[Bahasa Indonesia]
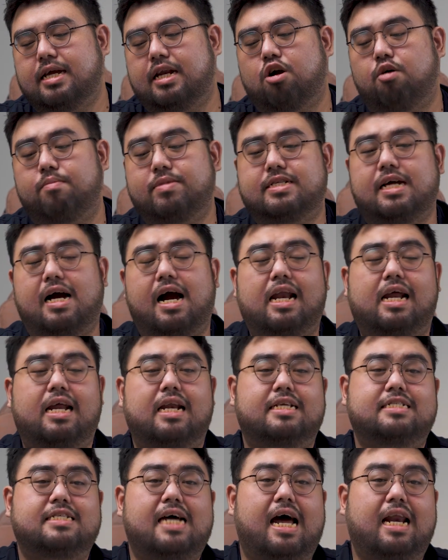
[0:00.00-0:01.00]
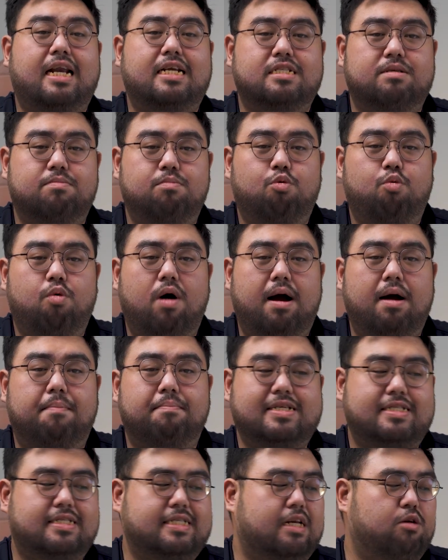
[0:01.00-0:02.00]
Jadi kalau misalnya kalian cari sebuah
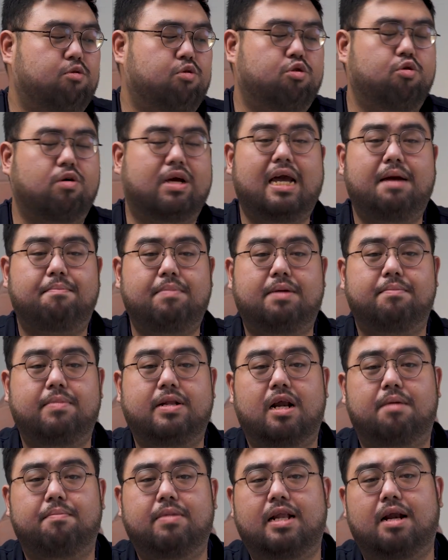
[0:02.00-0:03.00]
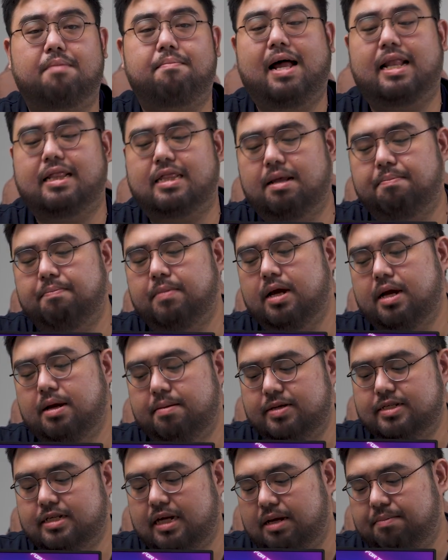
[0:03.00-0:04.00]
mesin untuk gaming benar-benar mantap
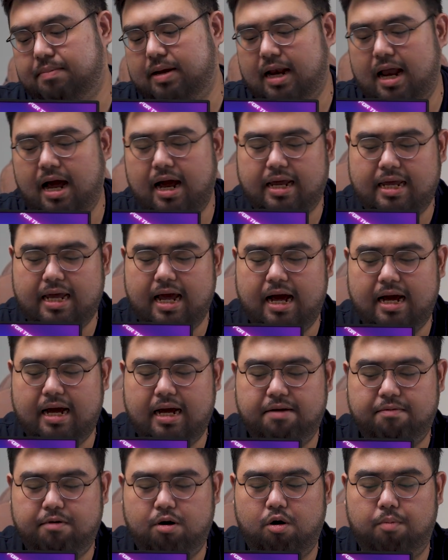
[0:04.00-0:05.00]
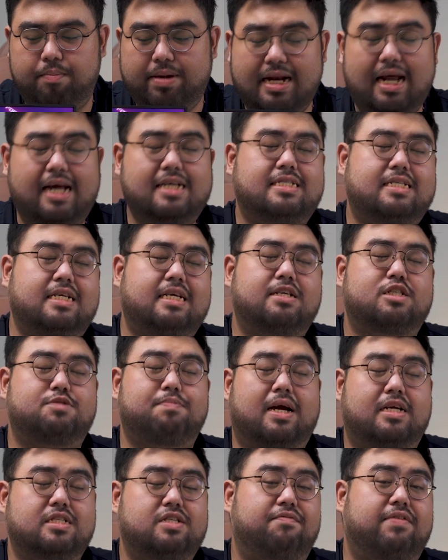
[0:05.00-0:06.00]
bisa dibilang ya kombinasi
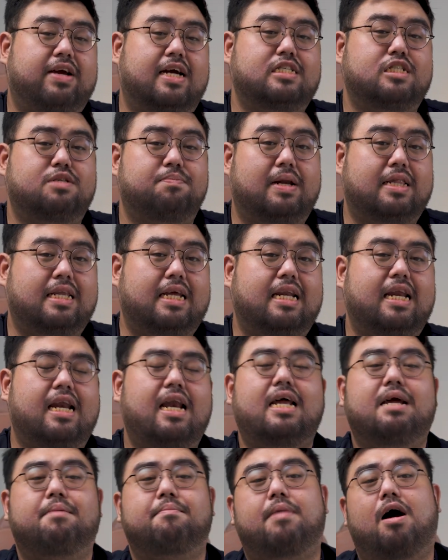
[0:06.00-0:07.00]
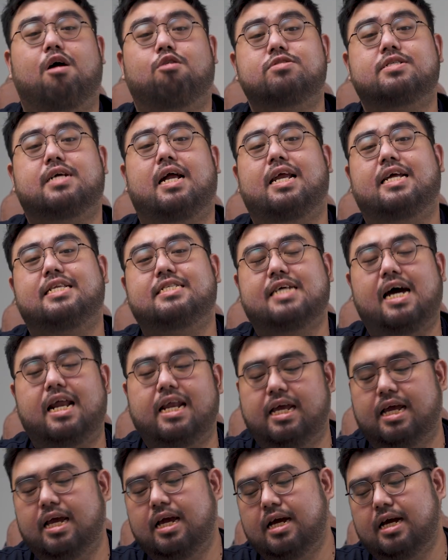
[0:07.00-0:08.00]
spesifikasi seperti inilah yang harus kalian
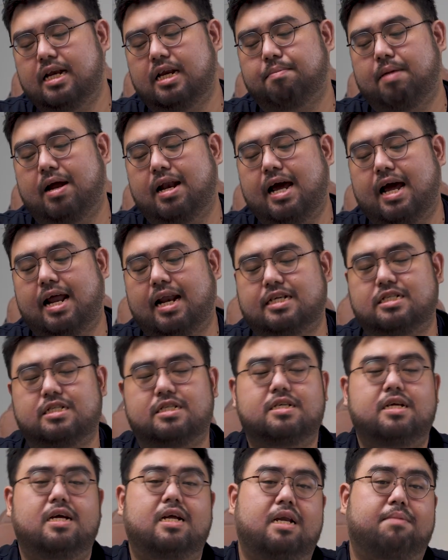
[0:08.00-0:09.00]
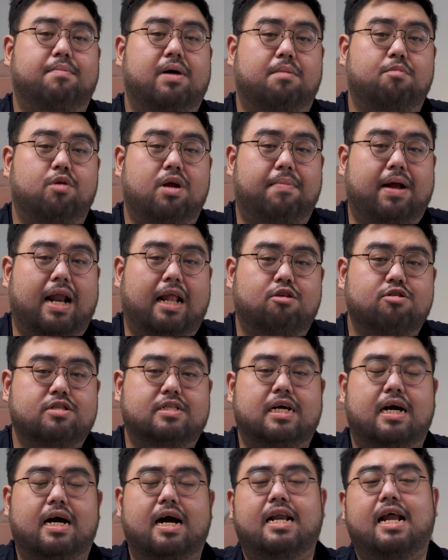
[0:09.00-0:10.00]
cari. Dimana RX 5800
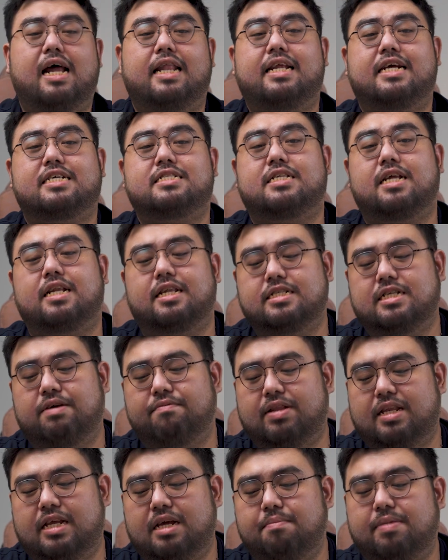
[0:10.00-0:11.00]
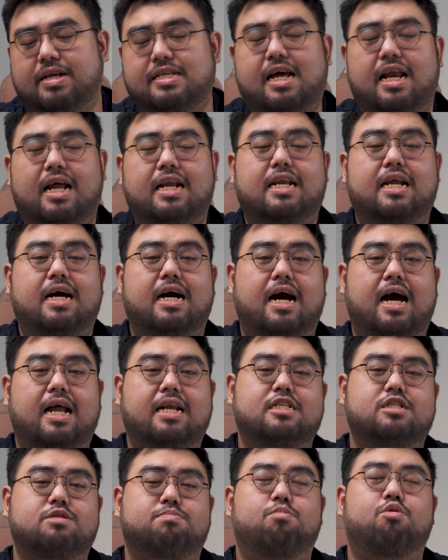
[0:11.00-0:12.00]
dengan RTX 3070 berjalan
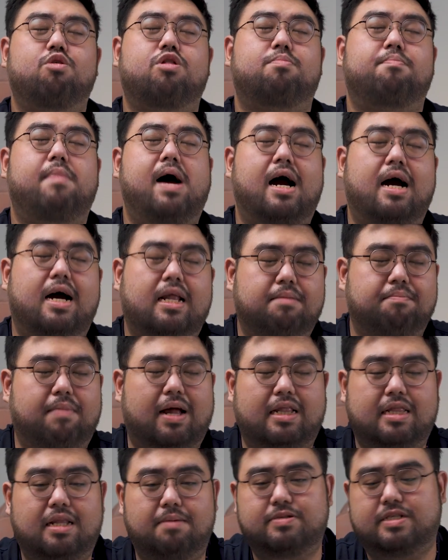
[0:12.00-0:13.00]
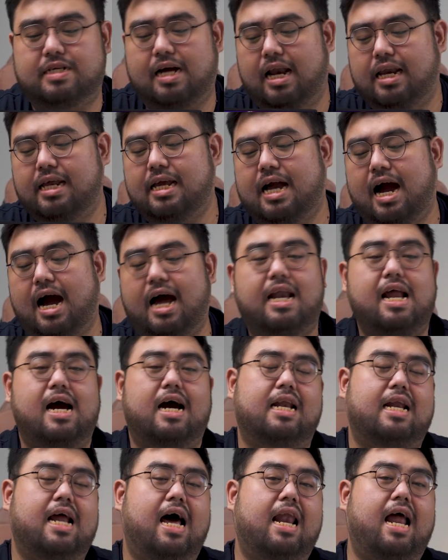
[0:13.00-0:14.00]
dengan smooth banget, mantap sekali nggak ada
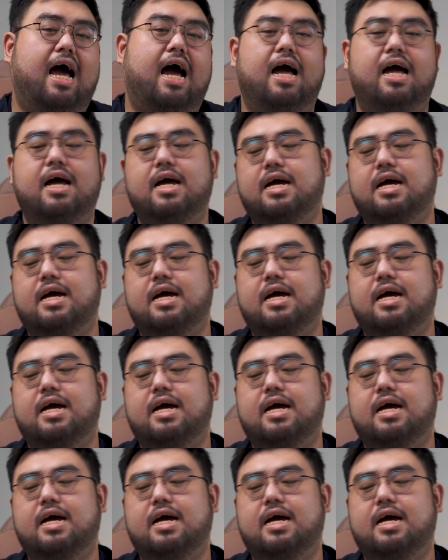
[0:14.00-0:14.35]
kendala.